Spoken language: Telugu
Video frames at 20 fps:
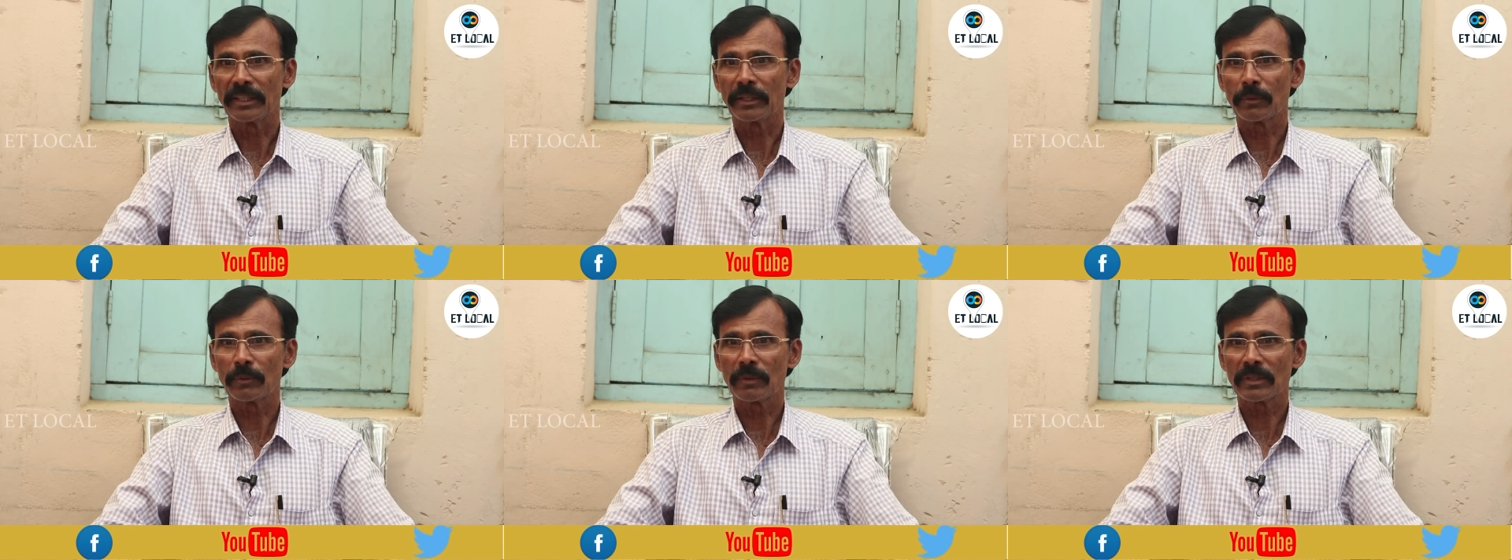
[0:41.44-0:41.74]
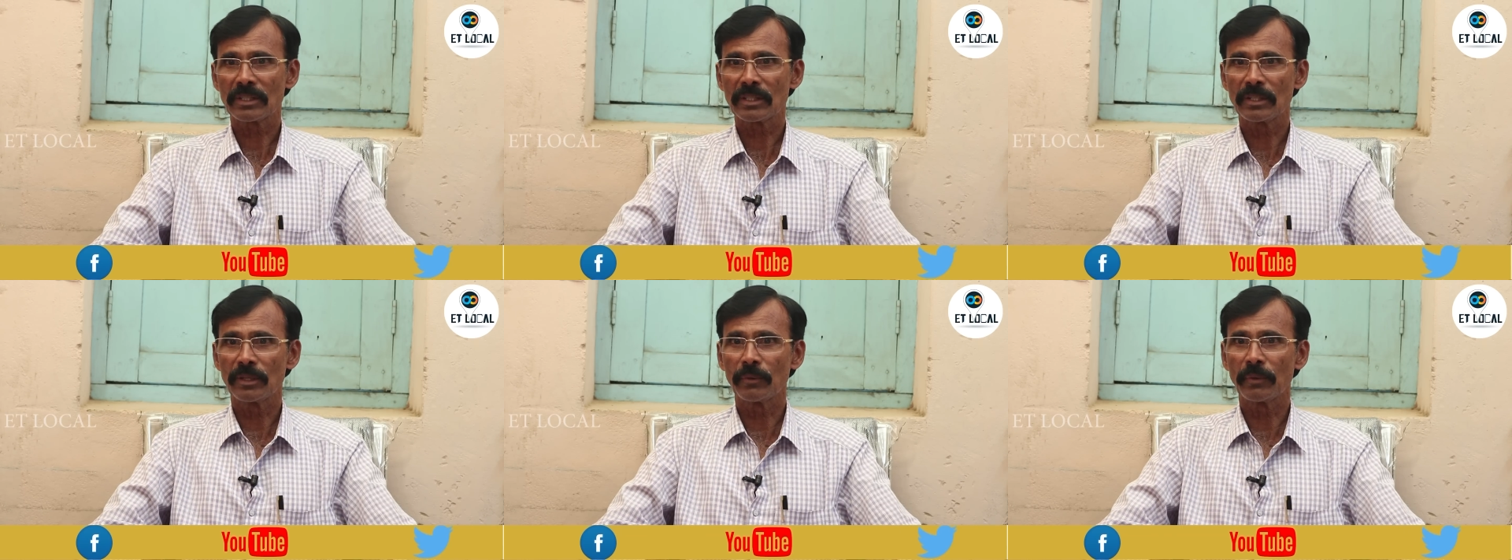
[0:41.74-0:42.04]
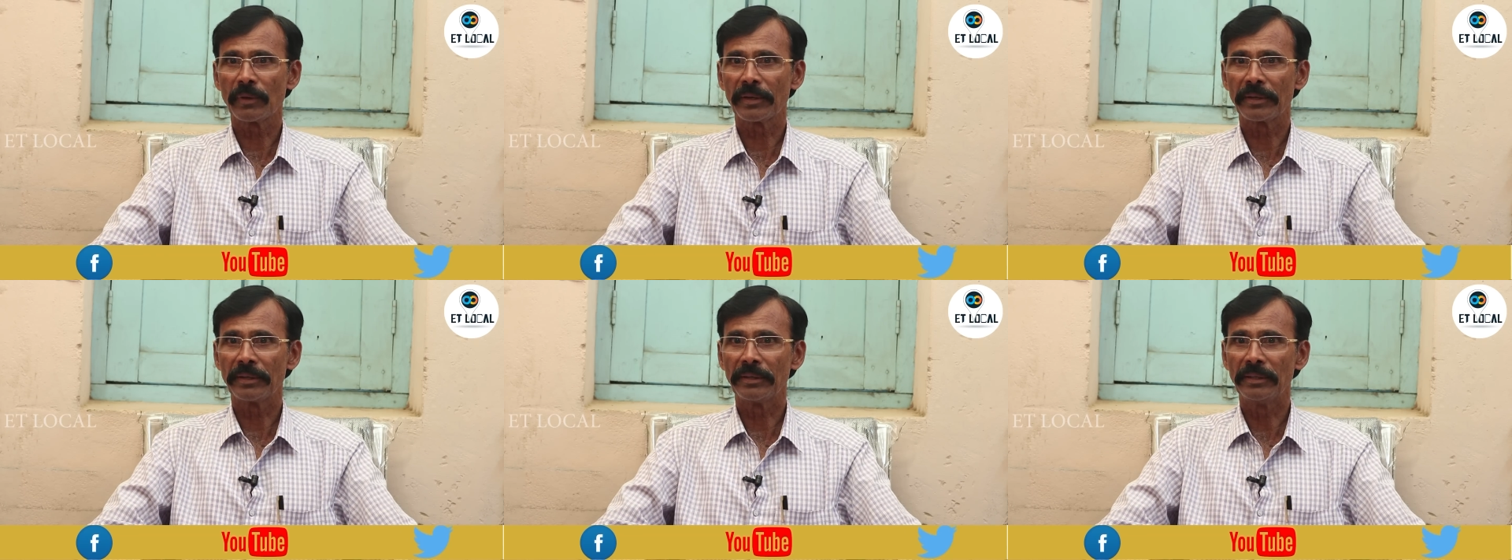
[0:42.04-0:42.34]
ఏర్వస్
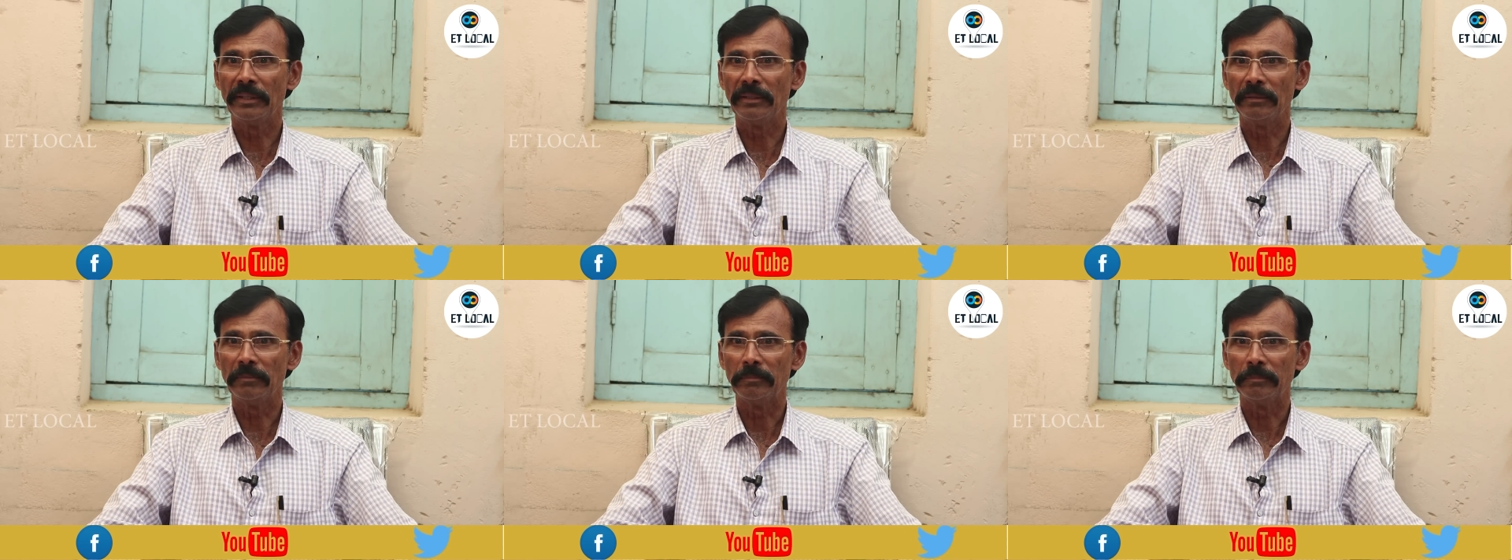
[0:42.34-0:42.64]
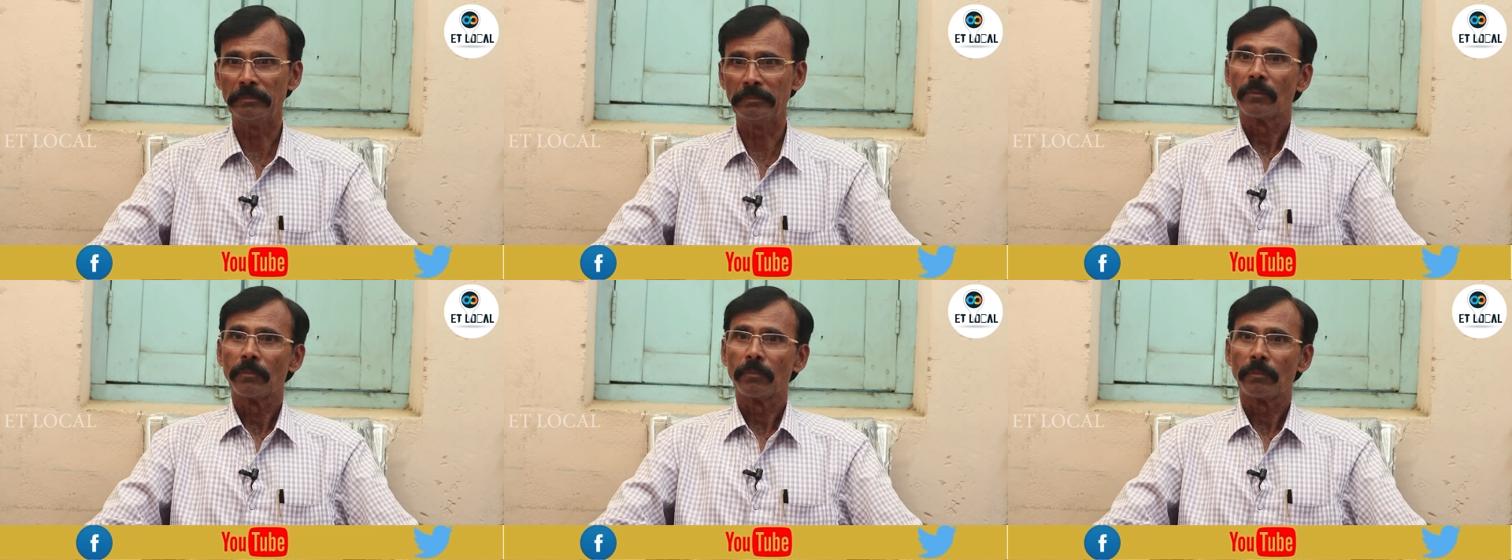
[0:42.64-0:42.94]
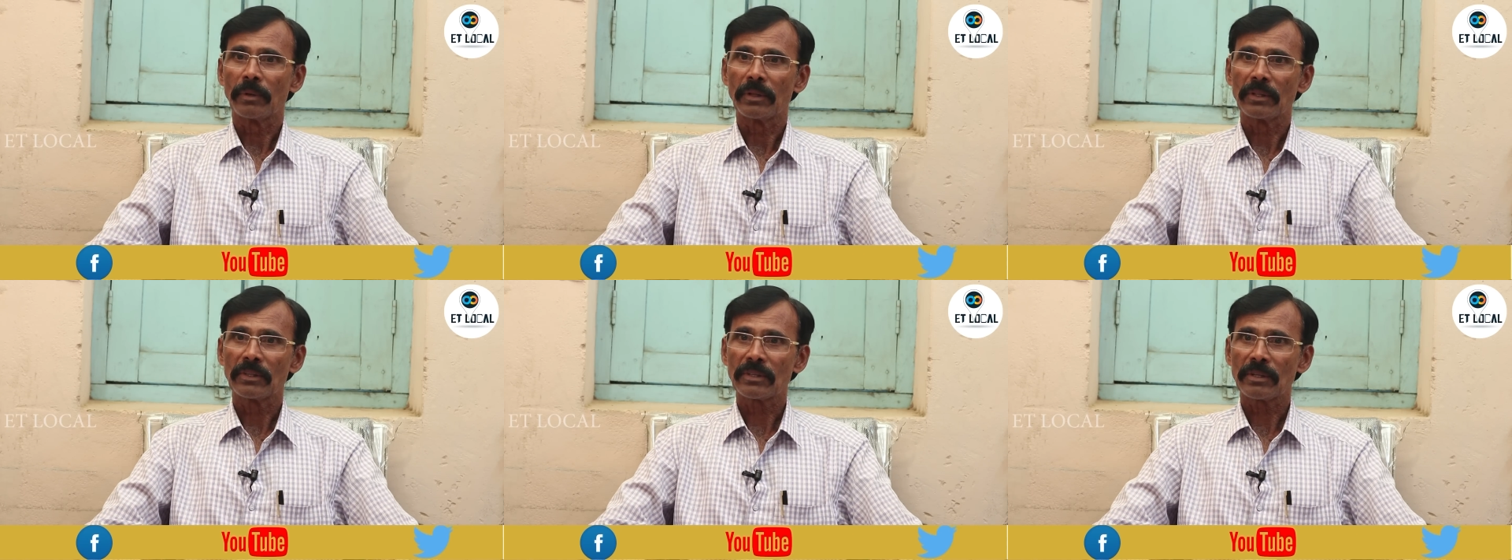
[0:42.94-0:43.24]
లివారెడ్డి
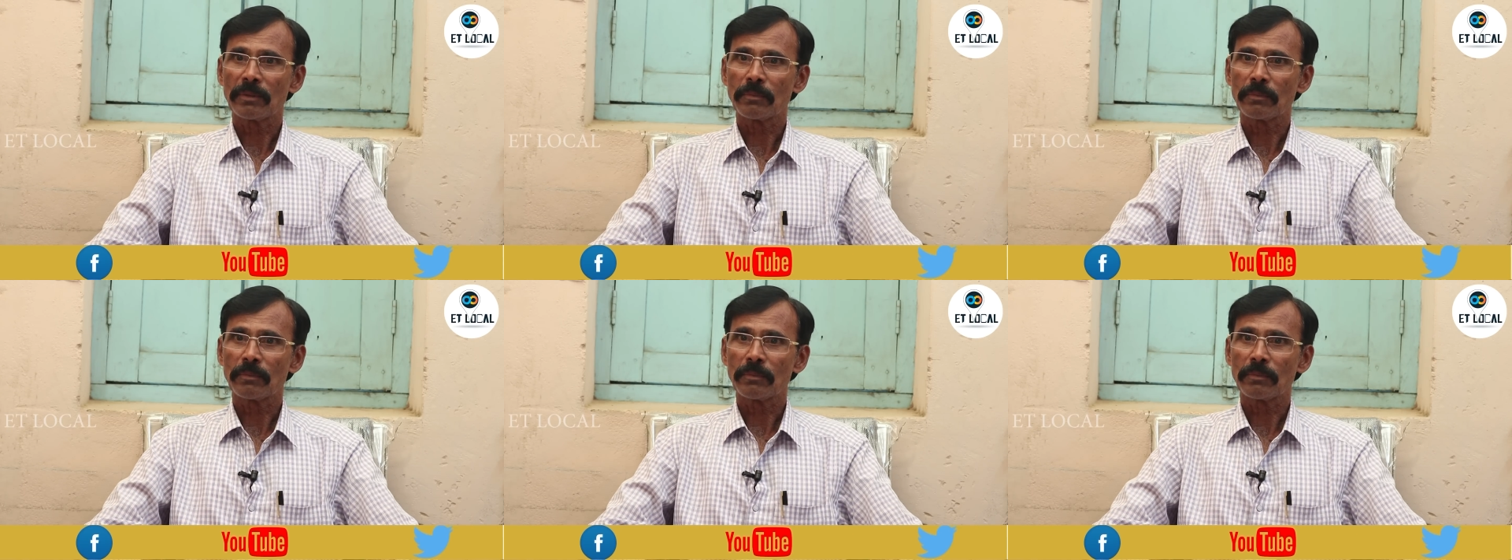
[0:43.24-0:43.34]
పది